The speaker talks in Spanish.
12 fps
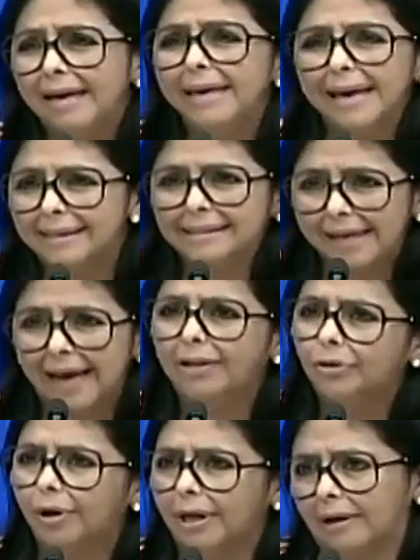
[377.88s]
y en
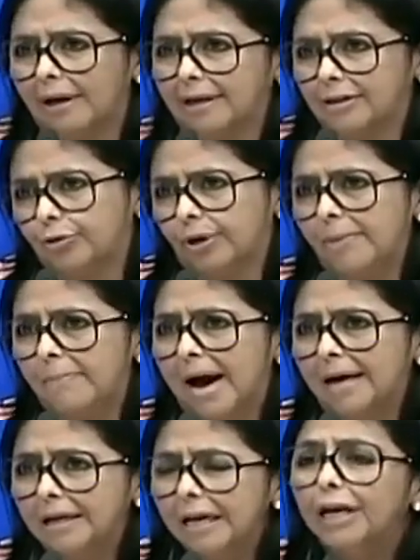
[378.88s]
cientos de declaraciones
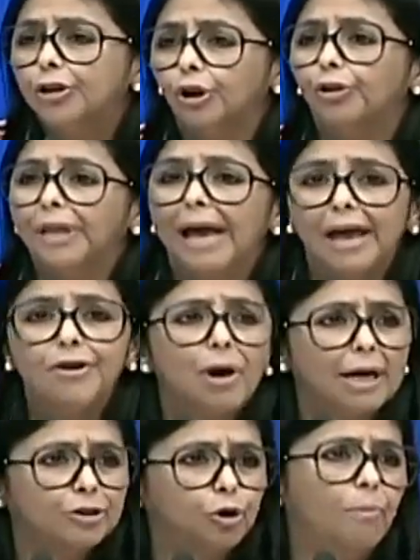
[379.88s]
más, donde
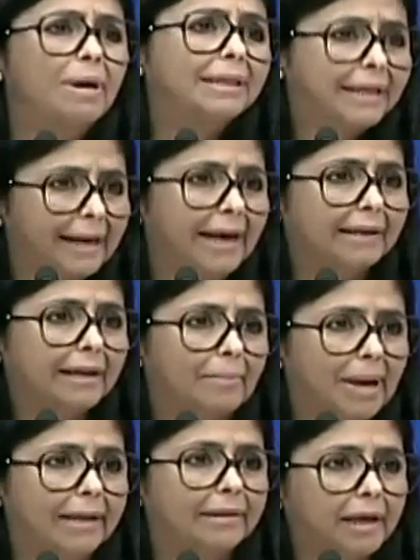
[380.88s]
ellos asumen
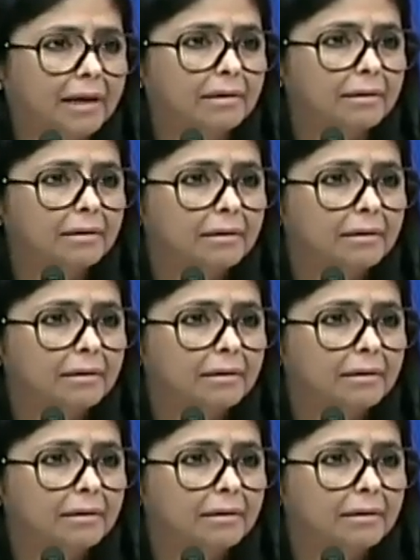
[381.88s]
directamente,